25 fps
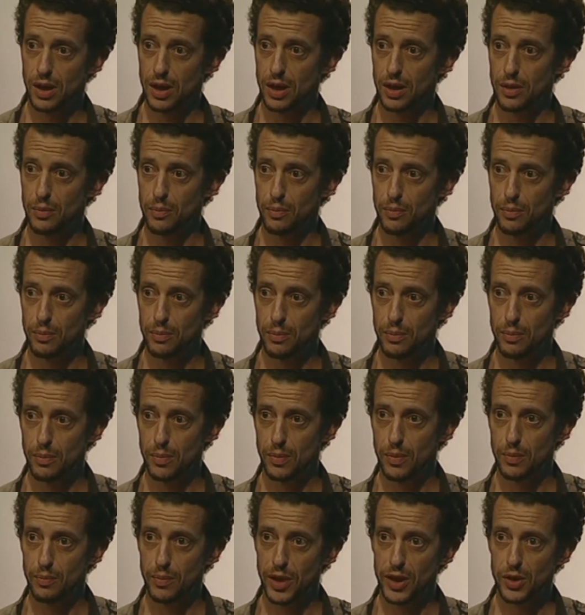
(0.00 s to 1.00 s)
Das
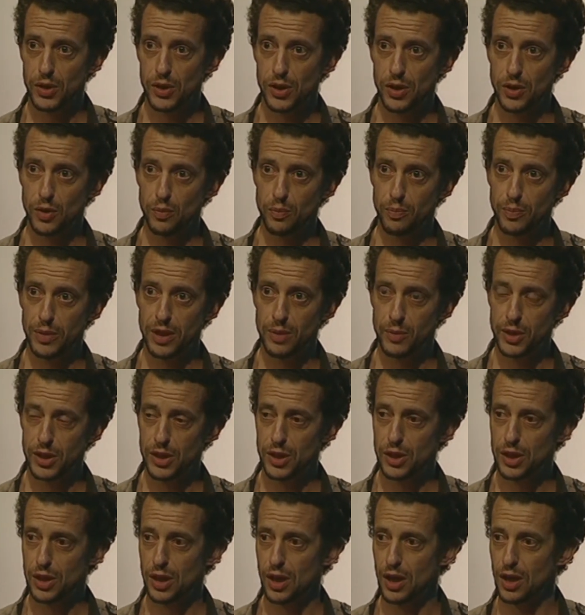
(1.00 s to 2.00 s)
ist ein
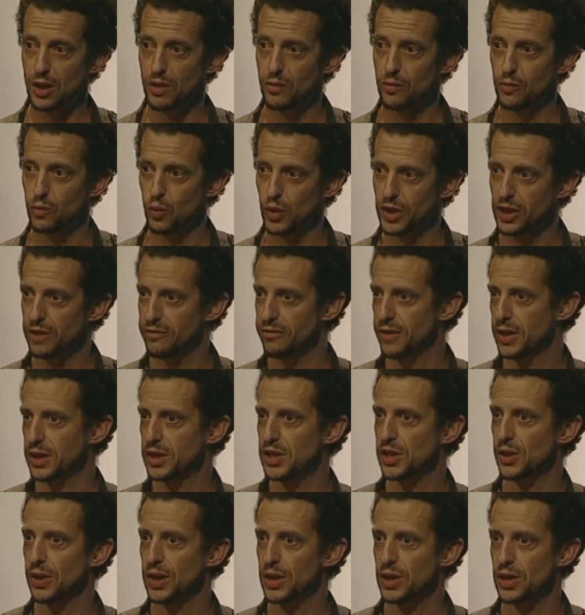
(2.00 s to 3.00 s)
ähm,
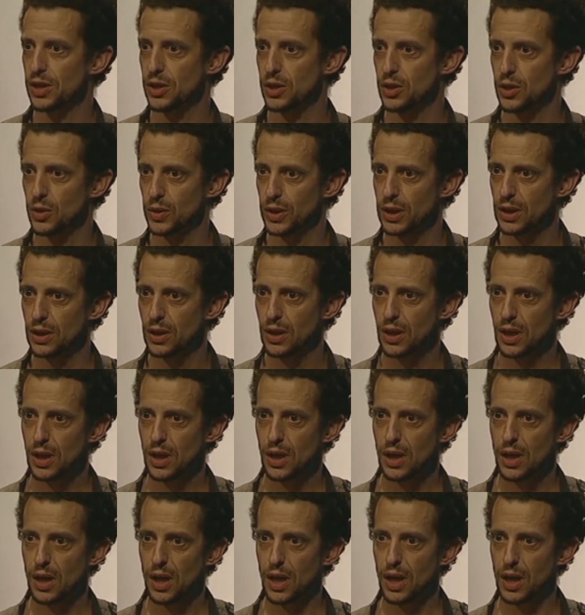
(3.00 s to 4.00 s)

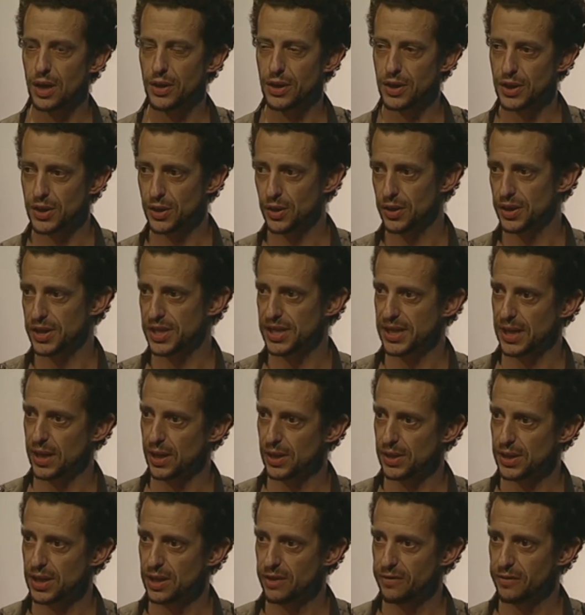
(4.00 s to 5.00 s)
SEM-Bild. Das
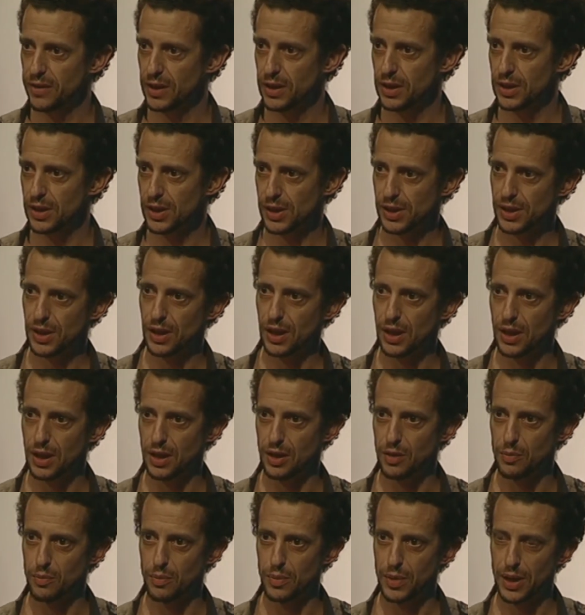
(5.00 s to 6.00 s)
zeigt, was die Pilze
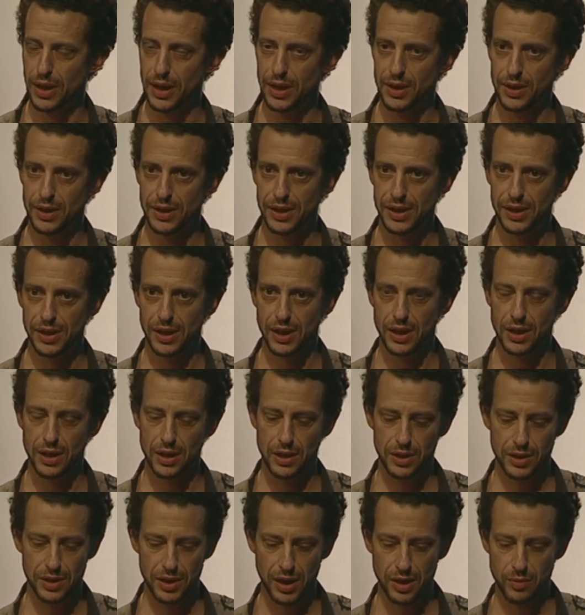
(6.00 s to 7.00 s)
wirklich machen. Das
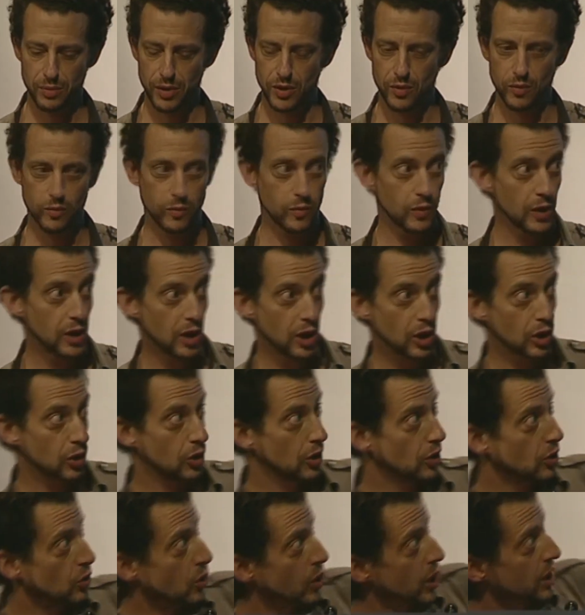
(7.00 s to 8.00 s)
sind die
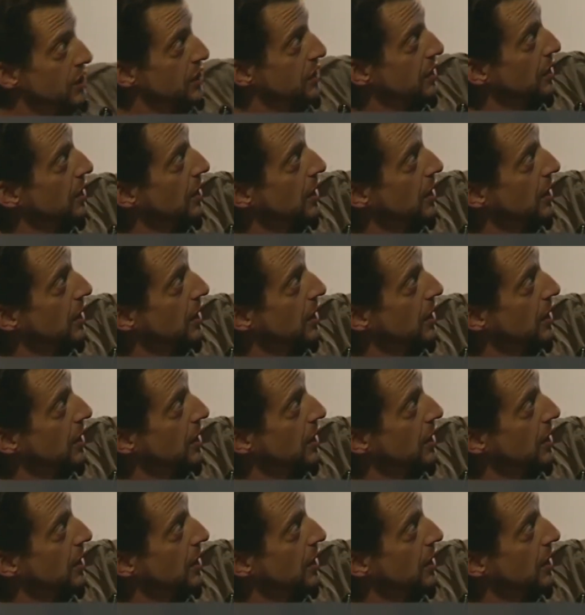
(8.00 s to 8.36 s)
Pilzzellen.